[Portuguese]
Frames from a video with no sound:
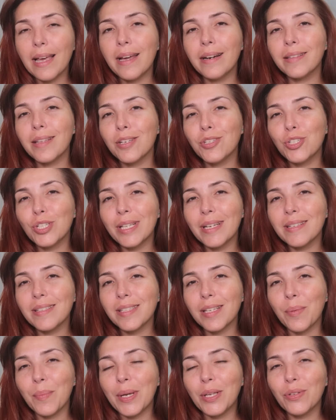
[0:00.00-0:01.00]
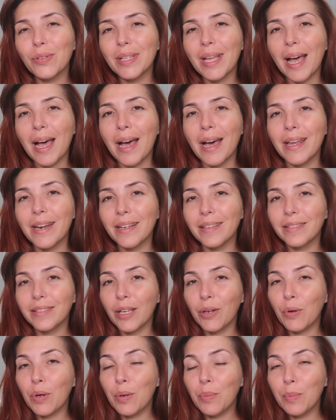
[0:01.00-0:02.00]
alerta de lançamento na área,
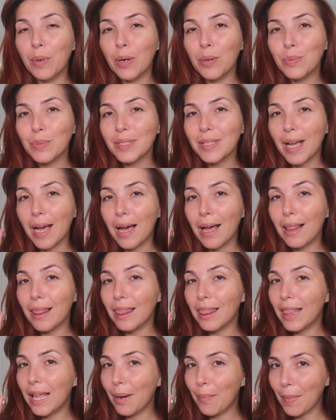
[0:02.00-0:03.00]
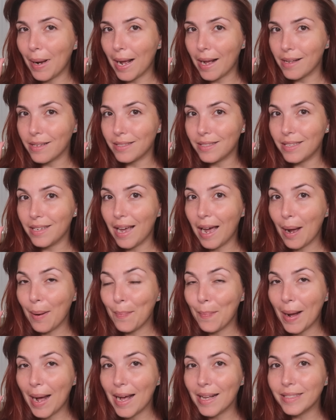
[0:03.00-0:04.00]
tenho em mãos a La Base, a
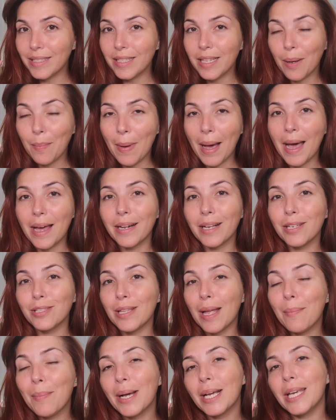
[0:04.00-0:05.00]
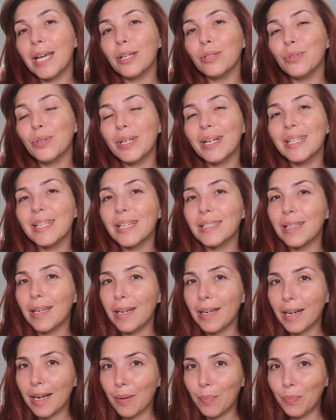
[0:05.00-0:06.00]
base da marca da maquiadora
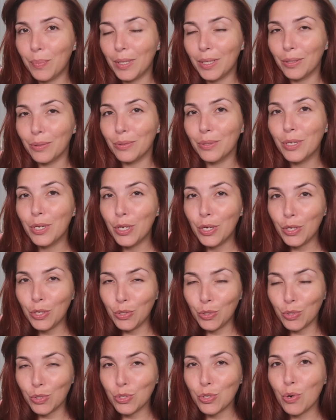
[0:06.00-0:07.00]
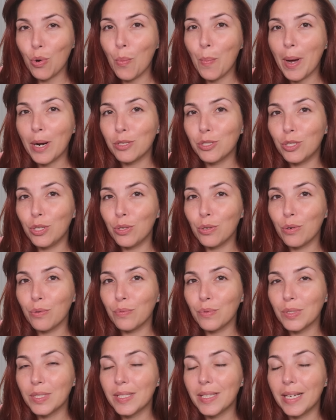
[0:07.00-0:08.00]
Natália Capello, e hoje compartilho
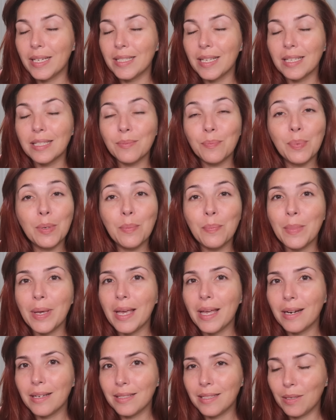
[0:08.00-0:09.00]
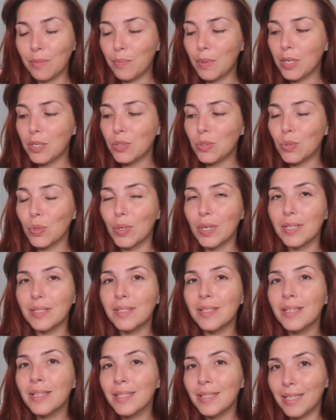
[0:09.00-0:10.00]
com vocês as primeiras
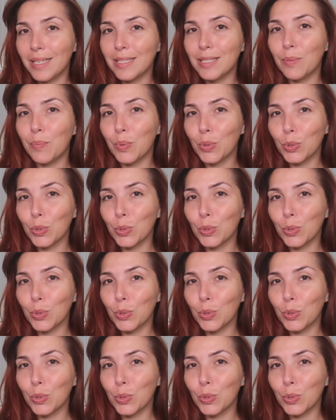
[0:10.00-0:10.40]
impressões desse